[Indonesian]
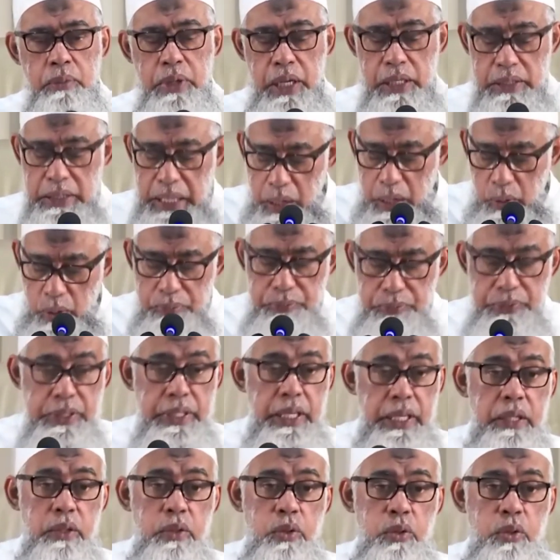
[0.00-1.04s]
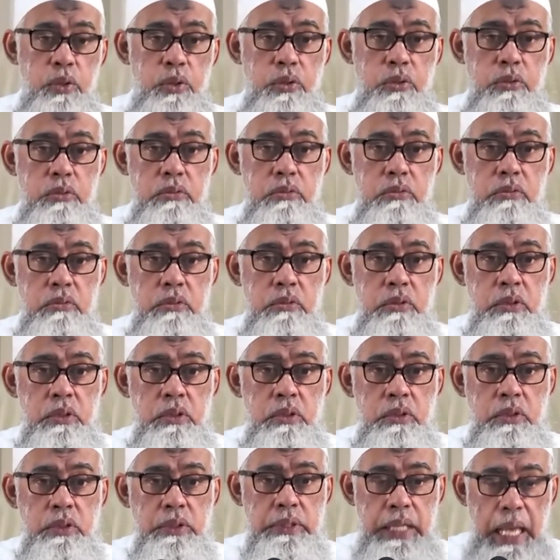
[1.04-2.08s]
Bila tawaf digendong,
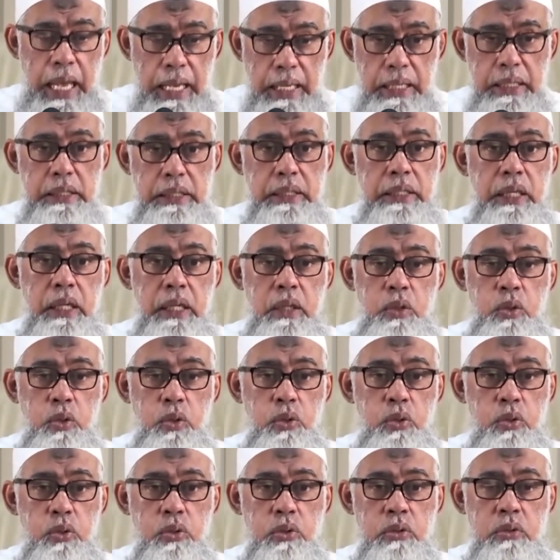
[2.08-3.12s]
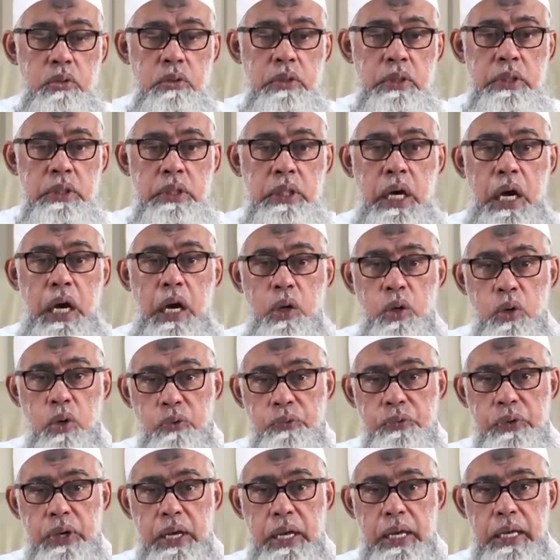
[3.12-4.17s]
sa'i digendong, ke
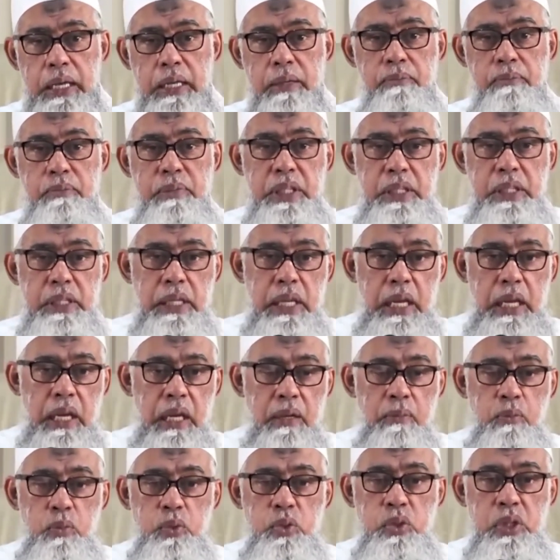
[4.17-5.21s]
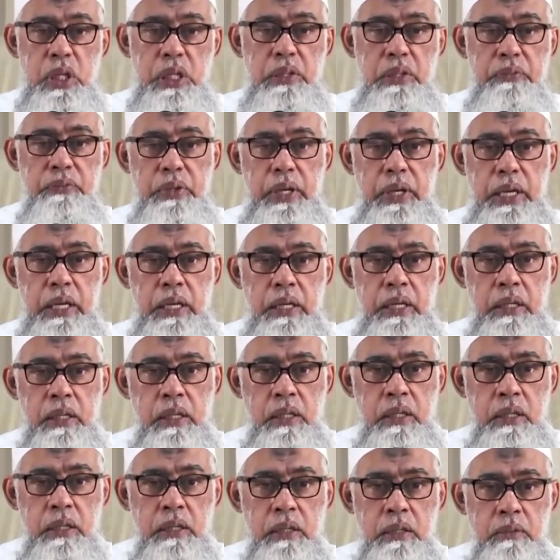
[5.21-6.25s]
Arafah, ke Mina, ke Muzdalifah,
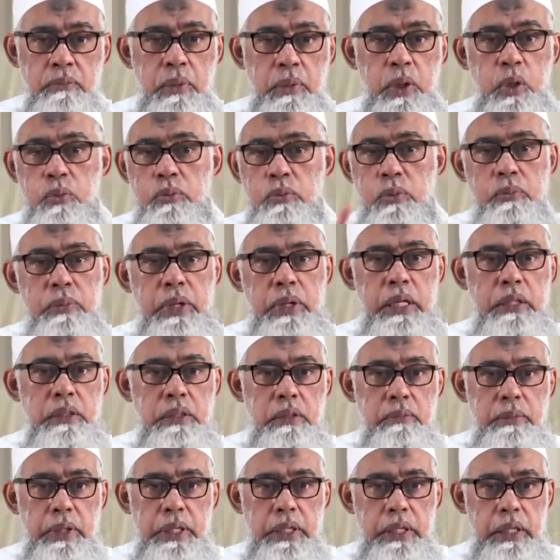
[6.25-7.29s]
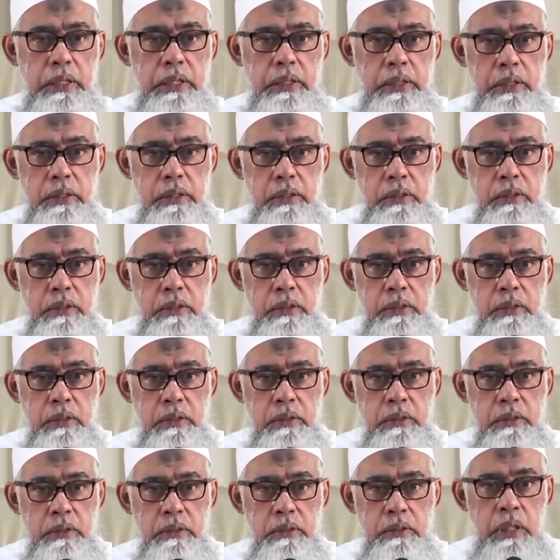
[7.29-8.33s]
belum membalas kebaikannya.
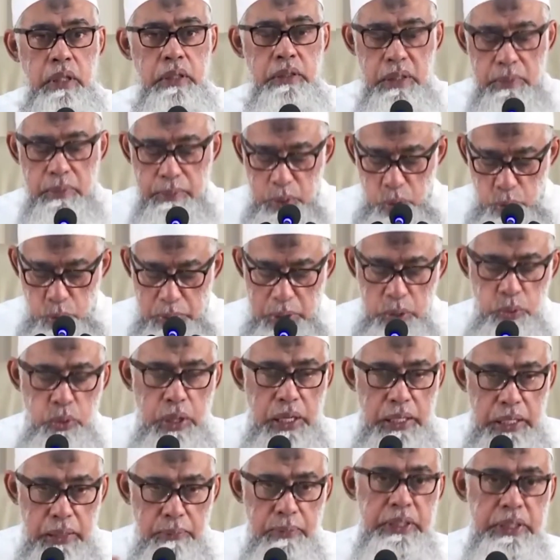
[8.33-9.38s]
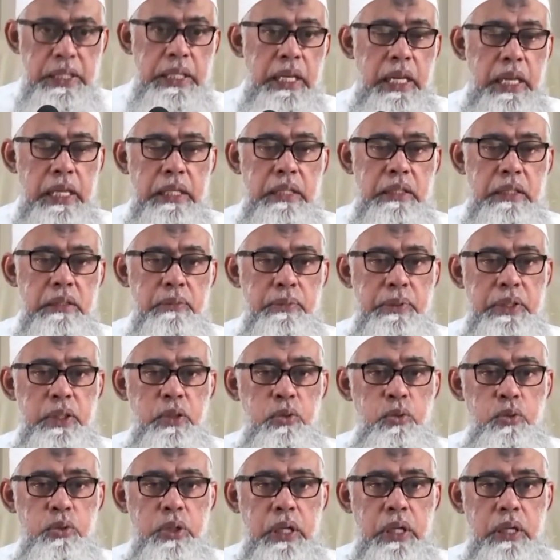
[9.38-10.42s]
Dan di zaman Umar juga ada yang bertanya lagi
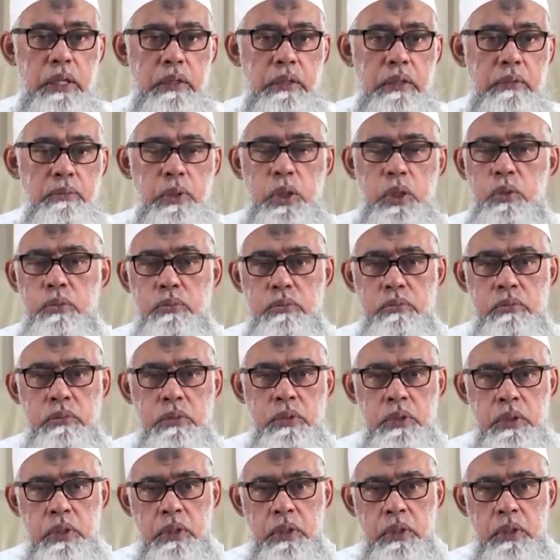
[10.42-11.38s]
seperti itu juga, belum.